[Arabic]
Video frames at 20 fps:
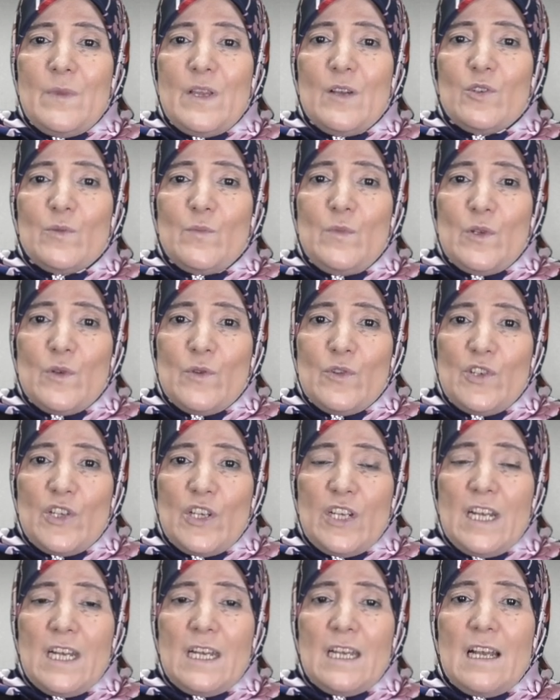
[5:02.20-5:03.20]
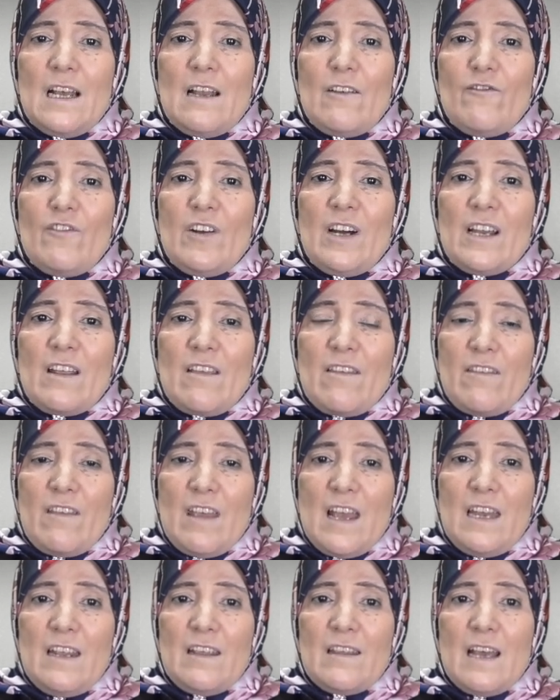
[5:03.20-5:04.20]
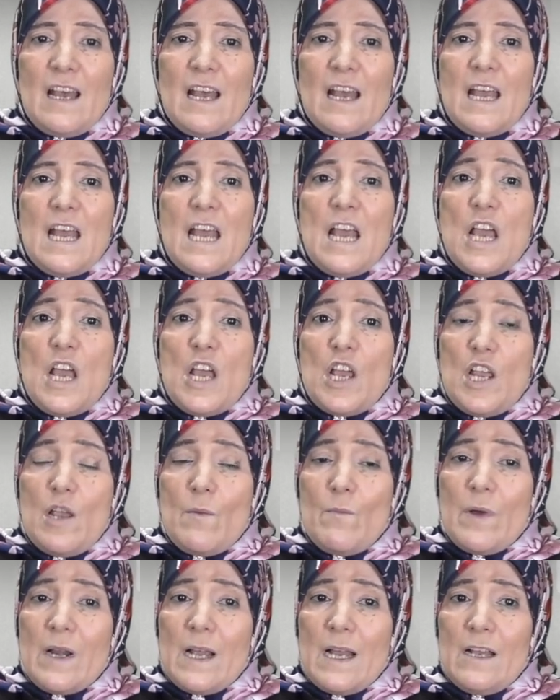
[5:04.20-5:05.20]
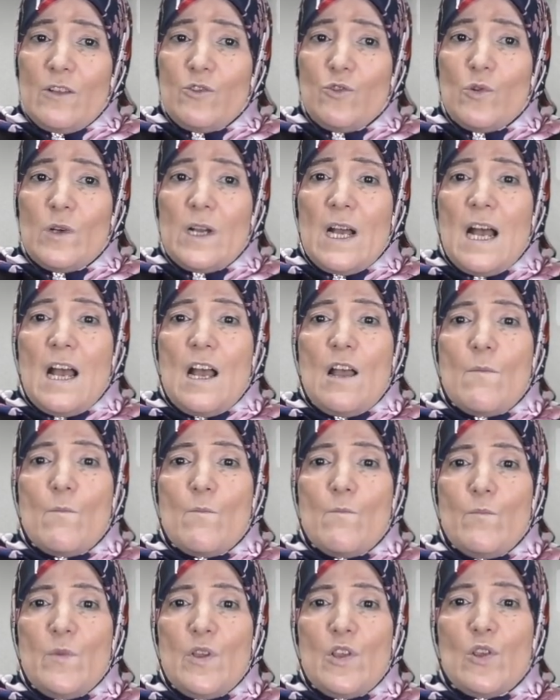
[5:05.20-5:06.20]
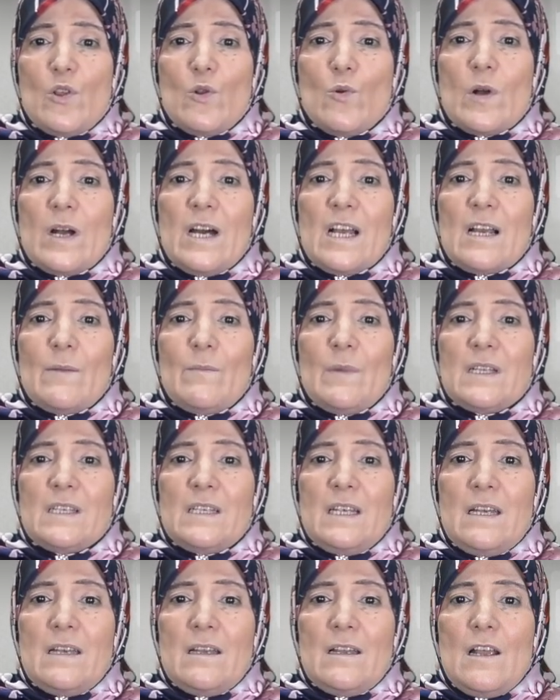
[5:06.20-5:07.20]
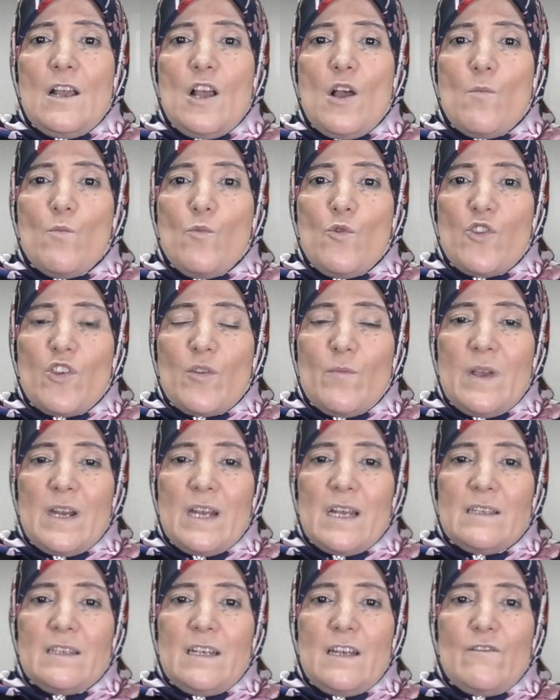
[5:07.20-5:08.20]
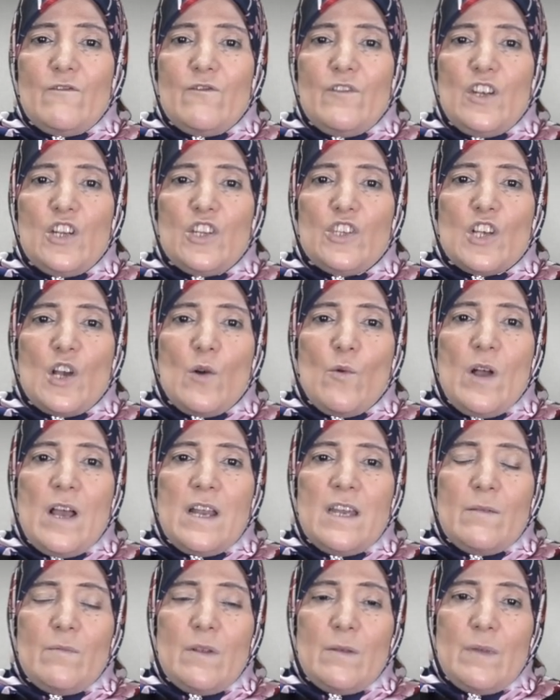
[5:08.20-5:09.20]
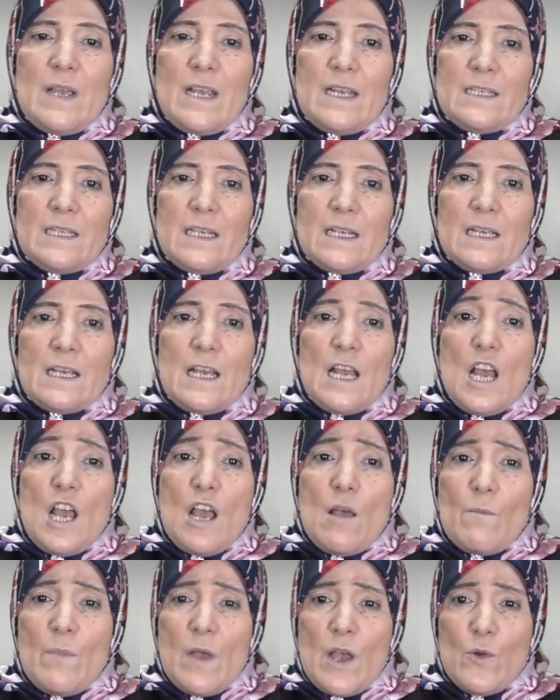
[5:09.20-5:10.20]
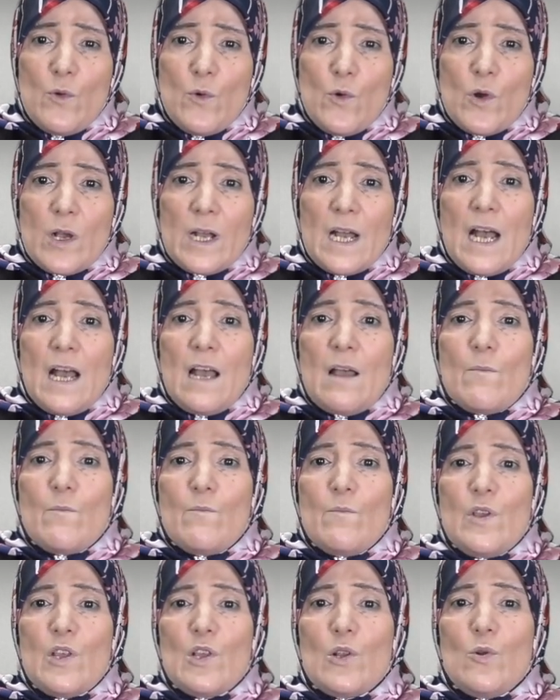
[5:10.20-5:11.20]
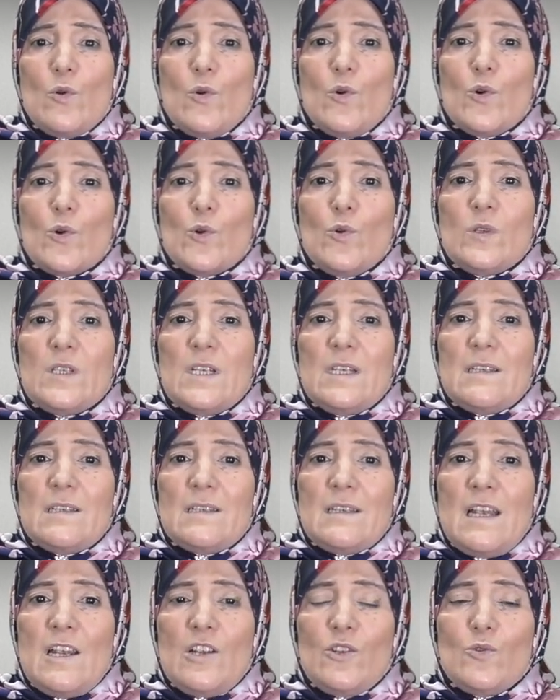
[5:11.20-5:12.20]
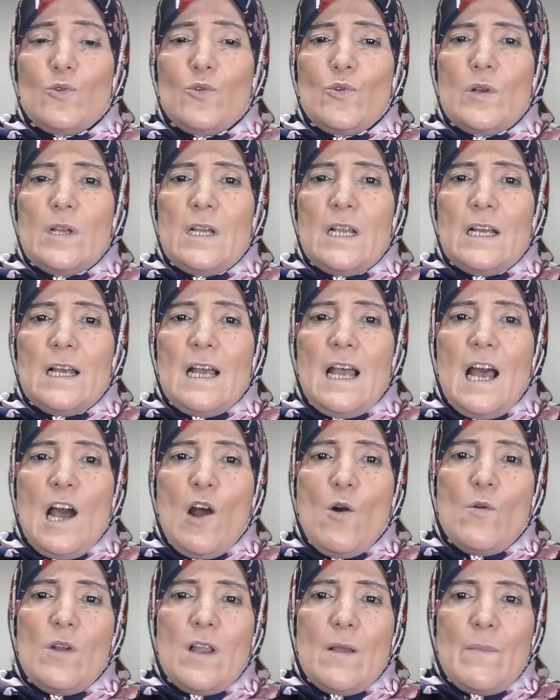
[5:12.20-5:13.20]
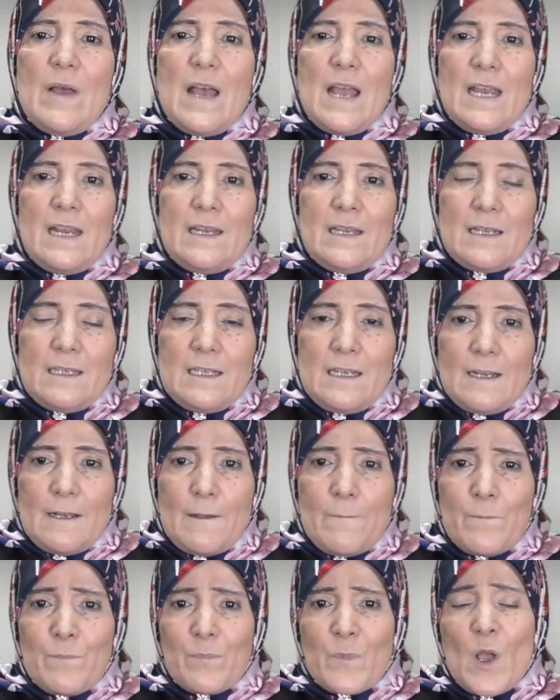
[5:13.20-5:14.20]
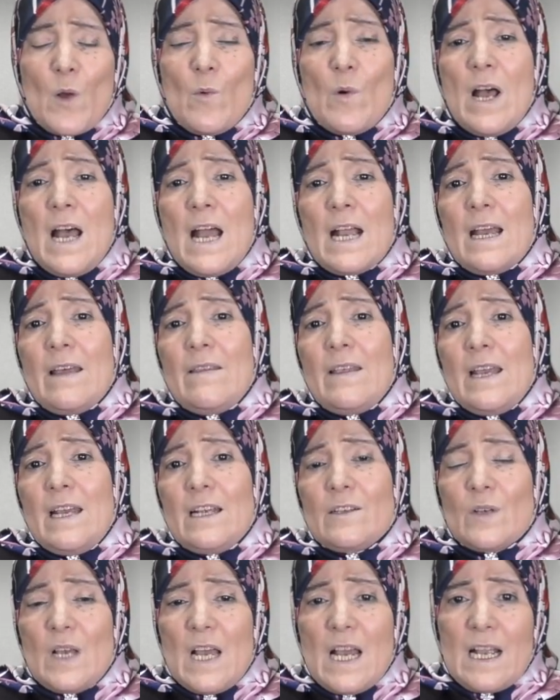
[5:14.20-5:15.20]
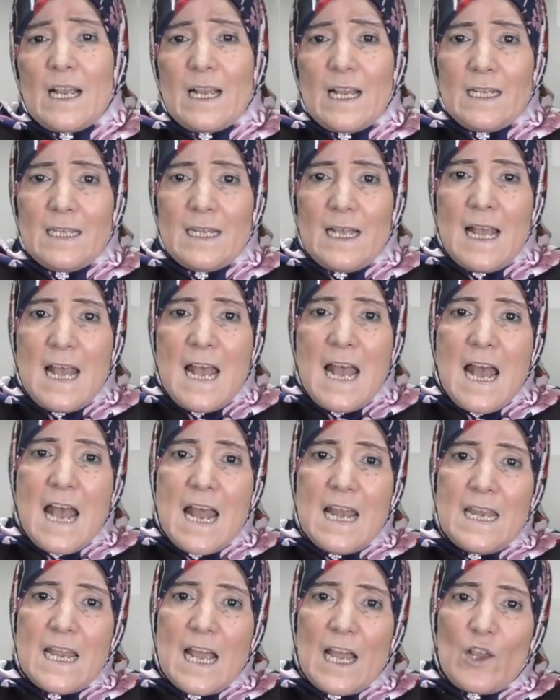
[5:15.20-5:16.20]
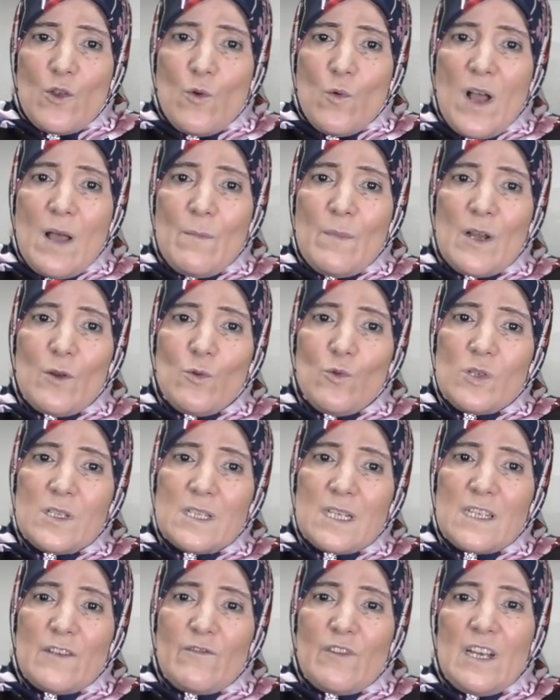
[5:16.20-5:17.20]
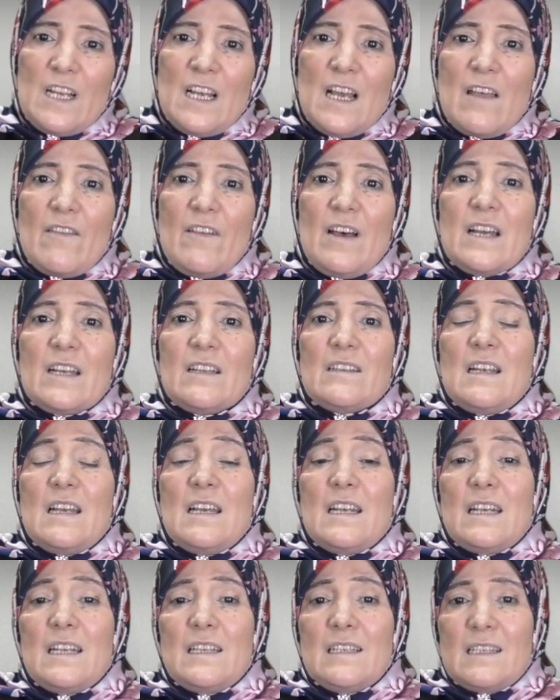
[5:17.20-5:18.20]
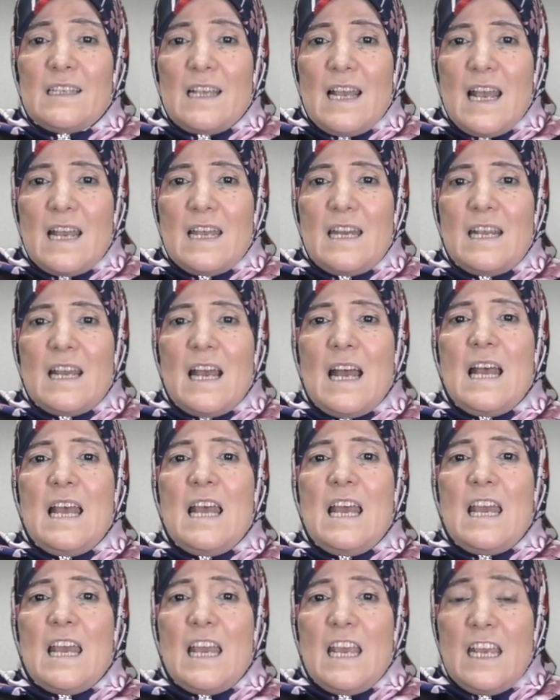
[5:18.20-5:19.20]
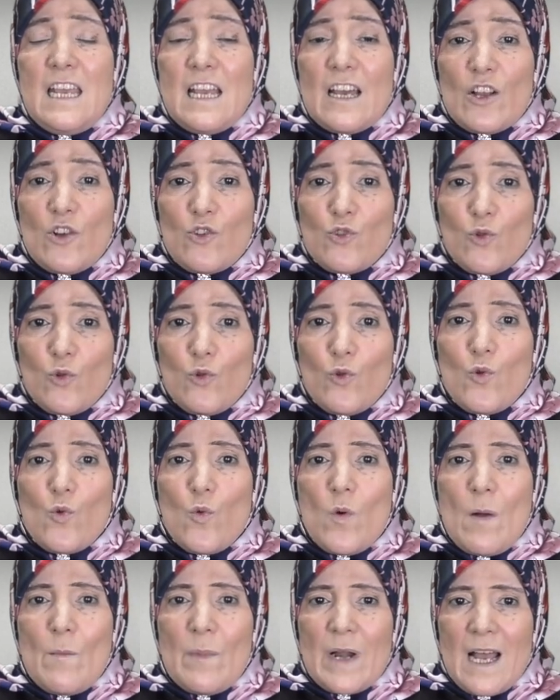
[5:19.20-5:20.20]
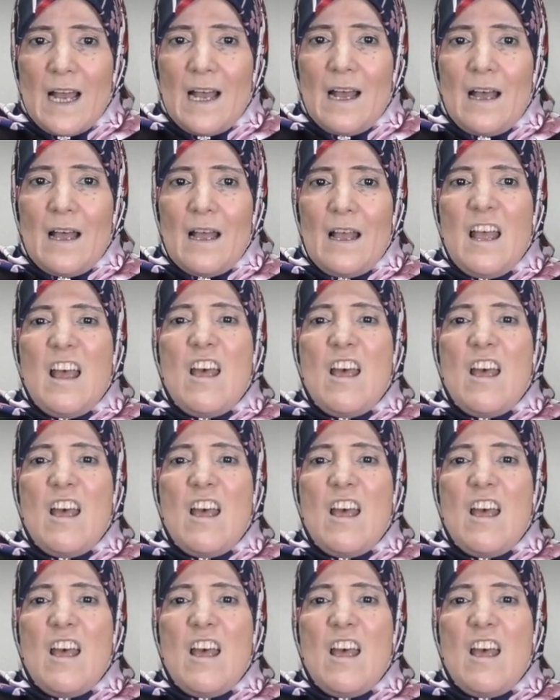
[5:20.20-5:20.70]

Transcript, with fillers: 128 الفقرة الثالثة امرأتك مثل كرمة مثمرة في جوانب بيتك بنوك مثل غروس الزيتون حول مائدتك وهكذا يتأكد أن قوام الأسرة في الحضارة الإنسانية هي رجل وامرأة